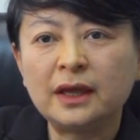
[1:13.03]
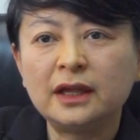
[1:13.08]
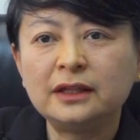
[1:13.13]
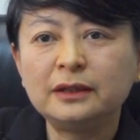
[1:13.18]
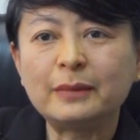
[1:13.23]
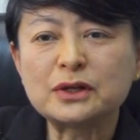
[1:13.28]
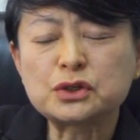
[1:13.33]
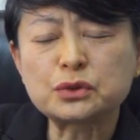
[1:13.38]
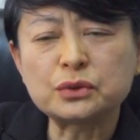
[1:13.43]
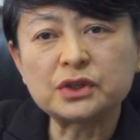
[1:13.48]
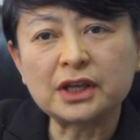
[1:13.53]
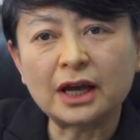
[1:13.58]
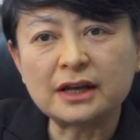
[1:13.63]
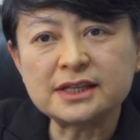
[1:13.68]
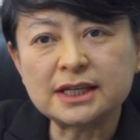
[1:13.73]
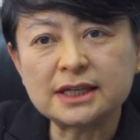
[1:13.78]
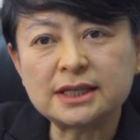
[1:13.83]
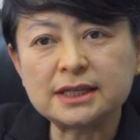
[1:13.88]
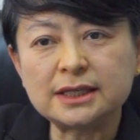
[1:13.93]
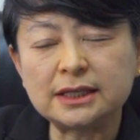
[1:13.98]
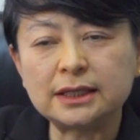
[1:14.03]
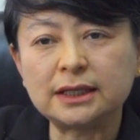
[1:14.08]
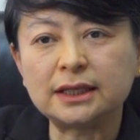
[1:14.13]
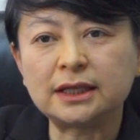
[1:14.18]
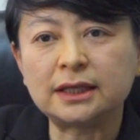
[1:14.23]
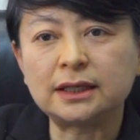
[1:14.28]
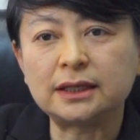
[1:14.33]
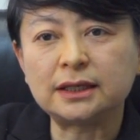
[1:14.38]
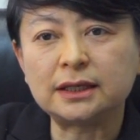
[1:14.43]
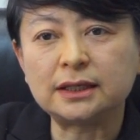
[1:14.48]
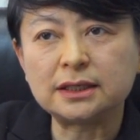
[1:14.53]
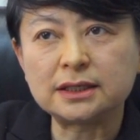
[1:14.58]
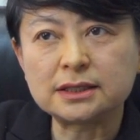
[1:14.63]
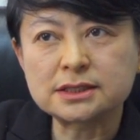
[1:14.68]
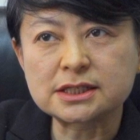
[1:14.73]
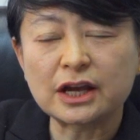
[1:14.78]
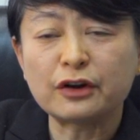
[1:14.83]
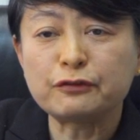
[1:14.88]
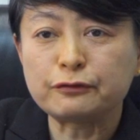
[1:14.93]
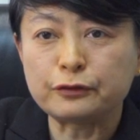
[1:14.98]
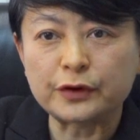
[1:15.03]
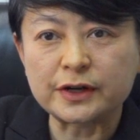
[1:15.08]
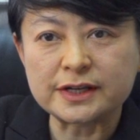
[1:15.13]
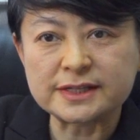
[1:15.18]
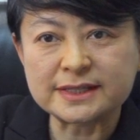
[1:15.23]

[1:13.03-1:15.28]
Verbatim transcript: 那么这如条件呃，只要符合